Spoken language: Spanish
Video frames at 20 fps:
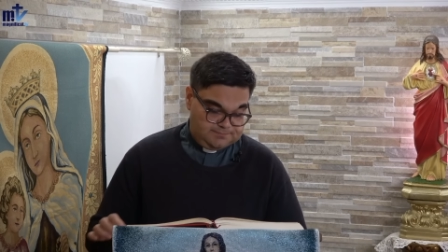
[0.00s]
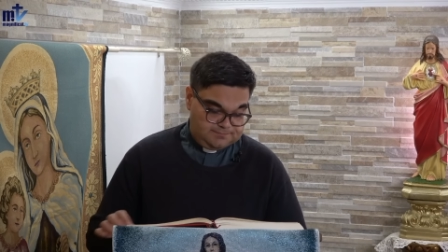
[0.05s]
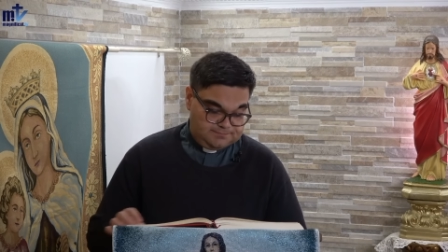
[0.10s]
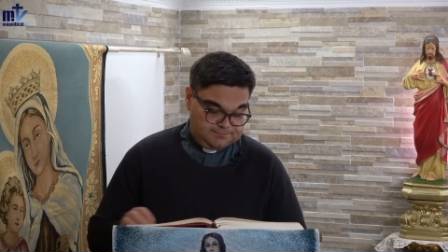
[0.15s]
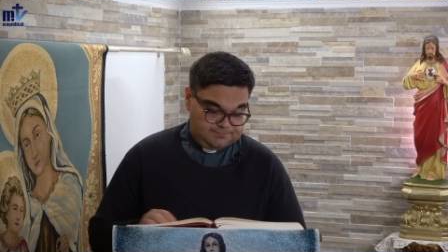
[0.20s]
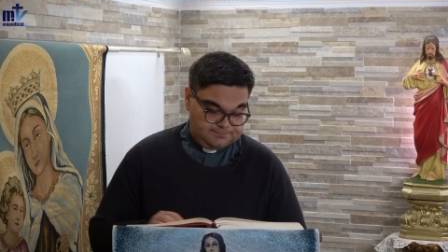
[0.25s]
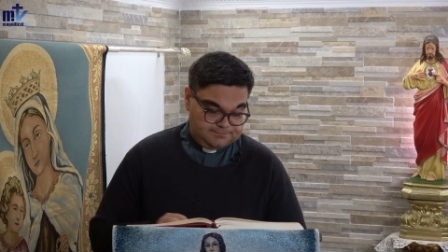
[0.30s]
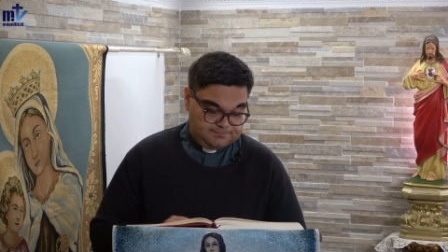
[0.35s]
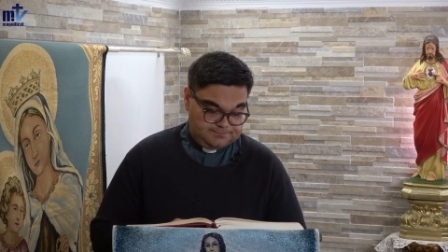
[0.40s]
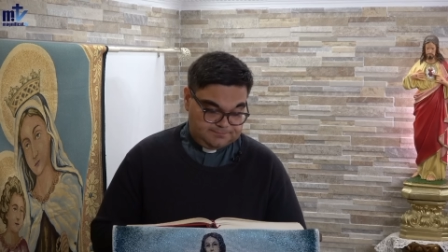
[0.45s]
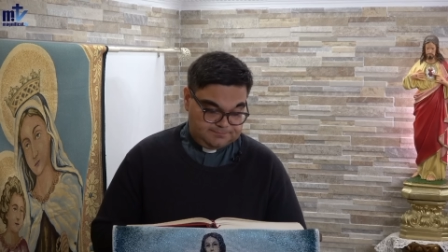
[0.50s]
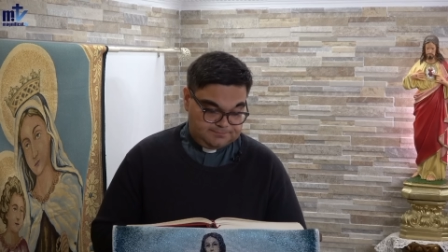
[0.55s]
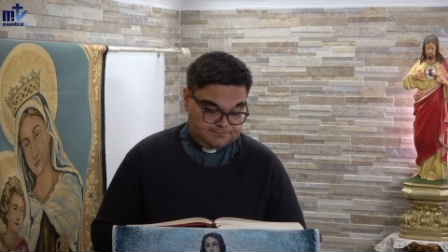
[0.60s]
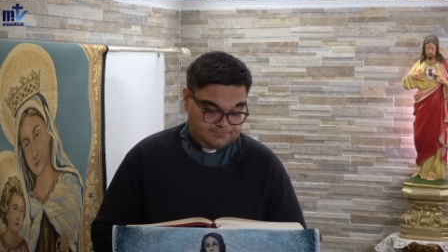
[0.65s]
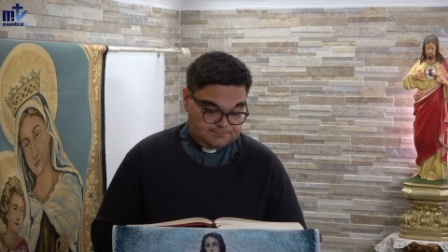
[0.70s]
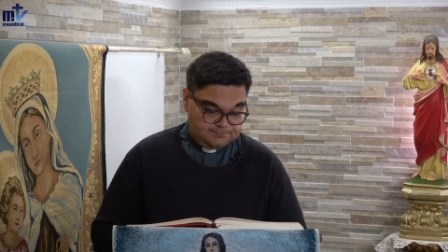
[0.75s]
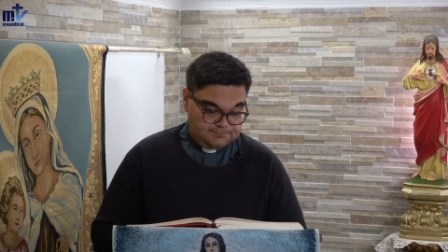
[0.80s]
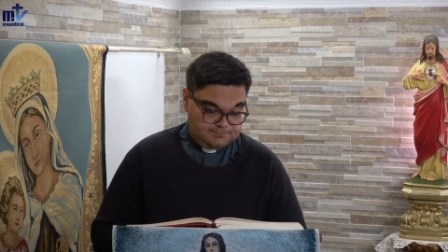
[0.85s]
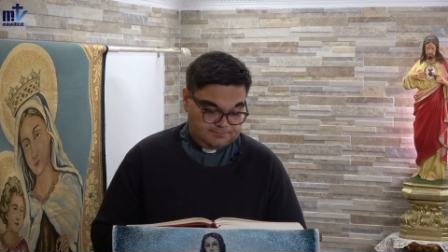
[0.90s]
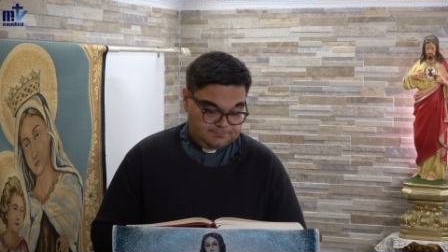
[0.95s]

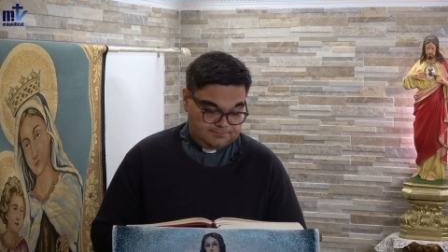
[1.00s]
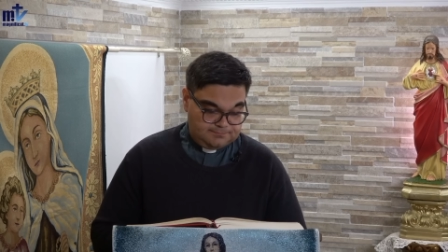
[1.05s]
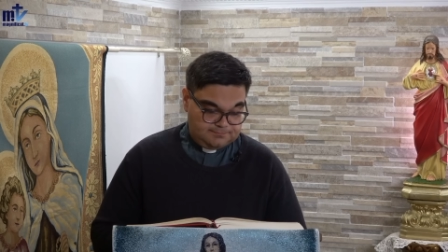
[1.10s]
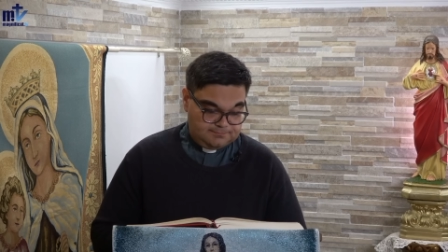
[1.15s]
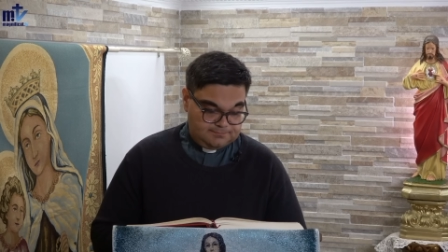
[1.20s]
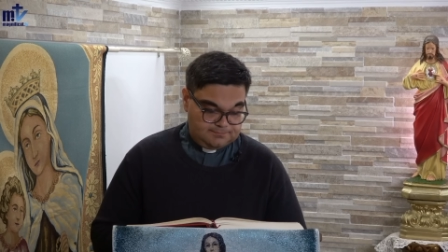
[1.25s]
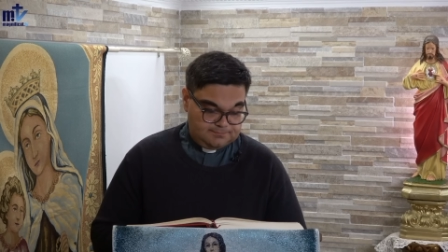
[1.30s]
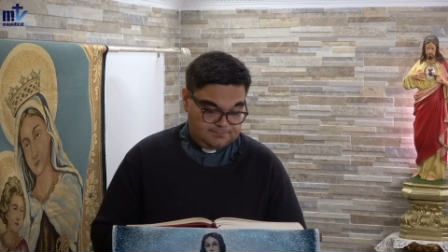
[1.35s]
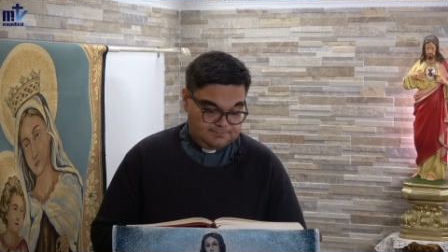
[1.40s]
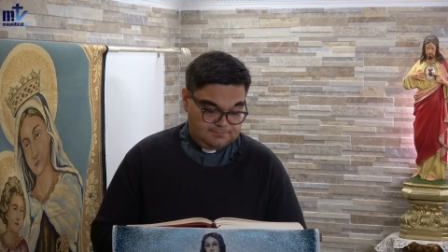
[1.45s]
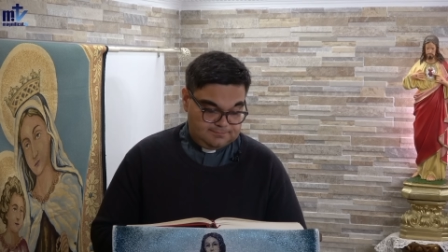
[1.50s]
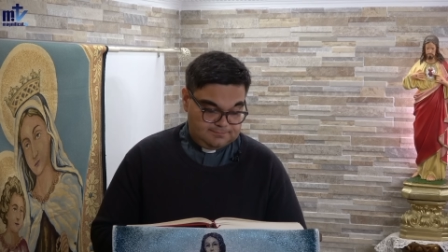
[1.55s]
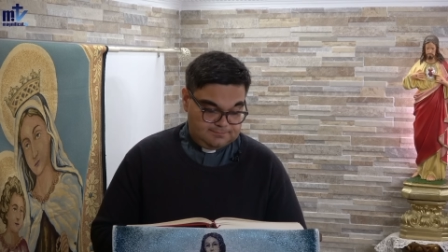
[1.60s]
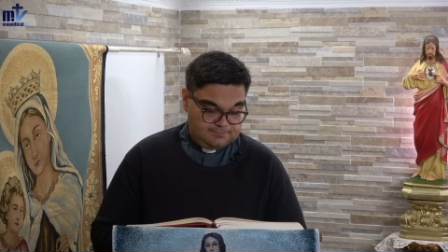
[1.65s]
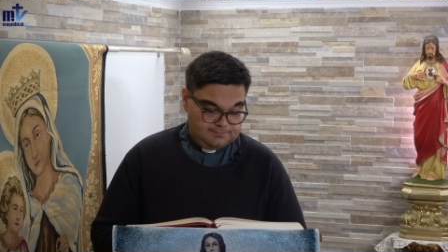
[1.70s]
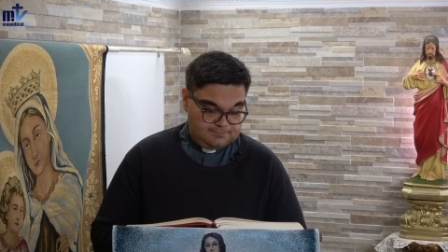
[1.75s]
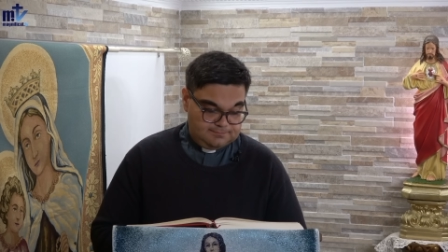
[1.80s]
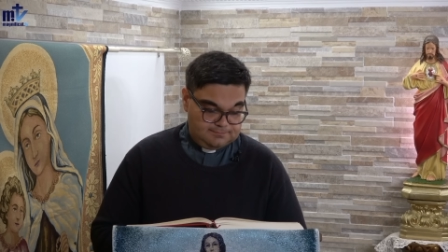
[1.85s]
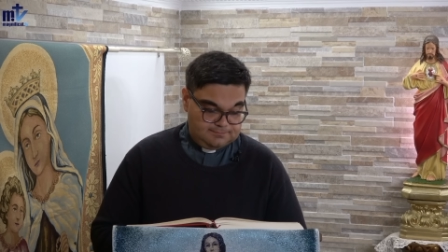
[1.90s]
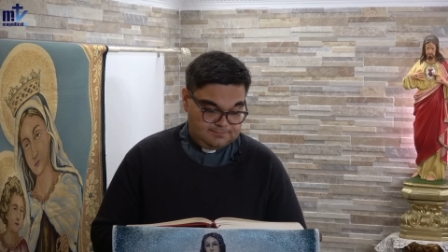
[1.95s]
Aleluya,
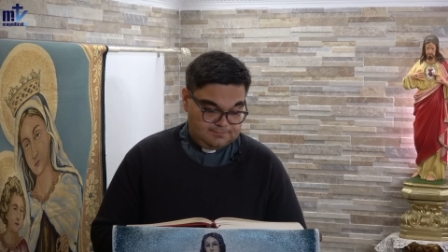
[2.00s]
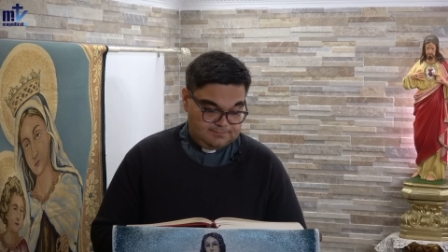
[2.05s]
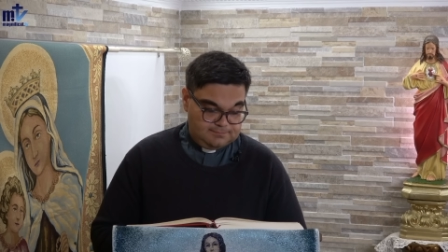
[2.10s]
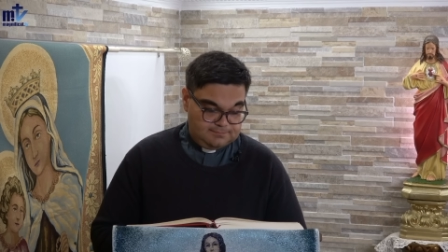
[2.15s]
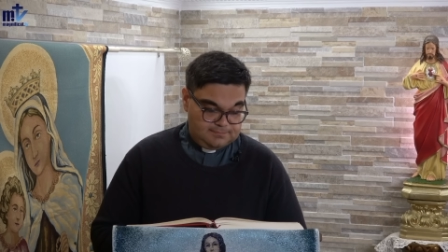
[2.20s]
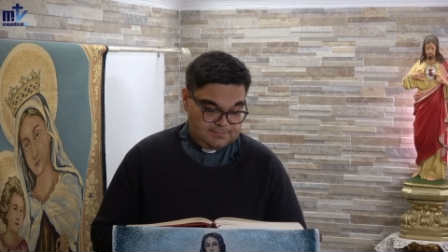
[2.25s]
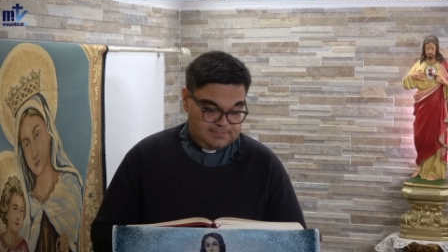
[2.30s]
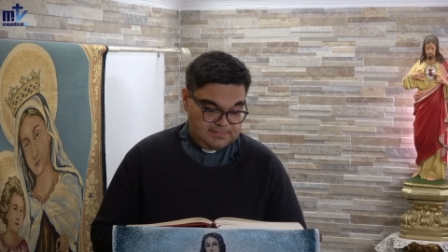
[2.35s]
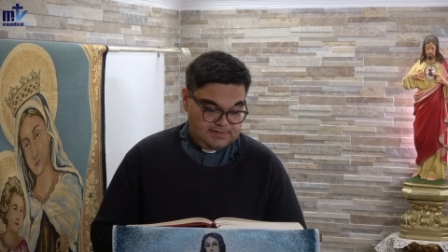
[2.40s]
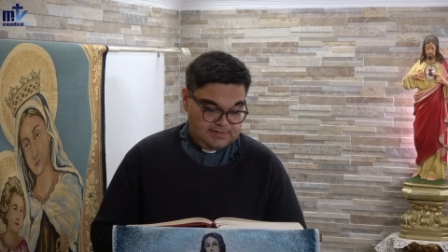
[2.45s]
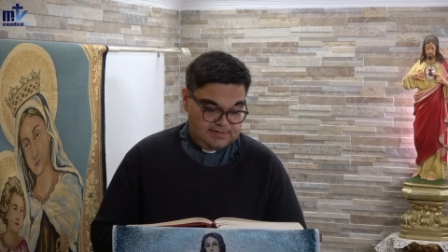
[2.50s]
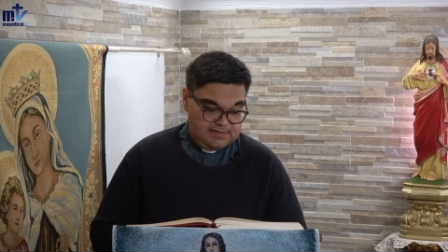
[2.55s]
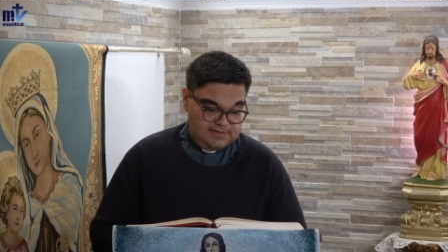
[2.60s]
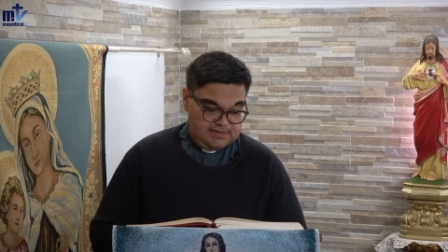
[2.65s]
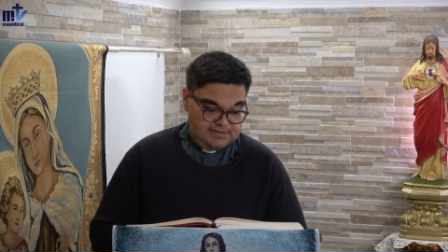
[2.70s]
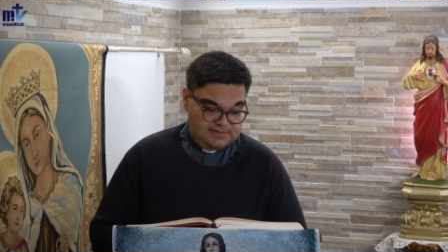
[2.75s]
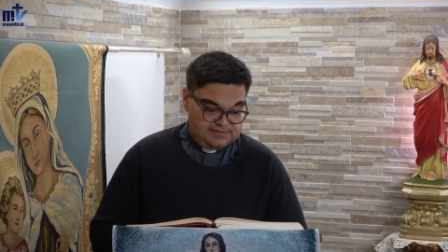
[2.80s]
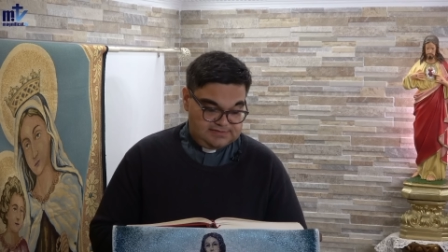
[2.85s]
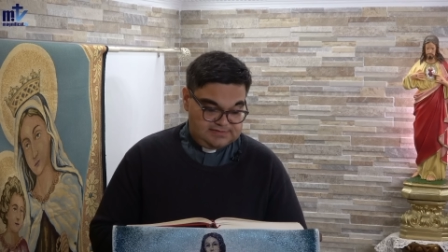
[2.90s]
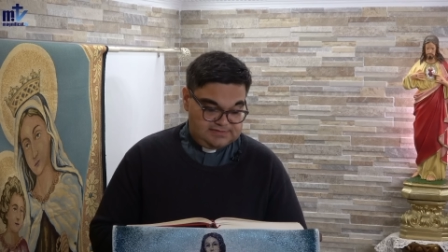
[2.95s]
aleluya, aleluya.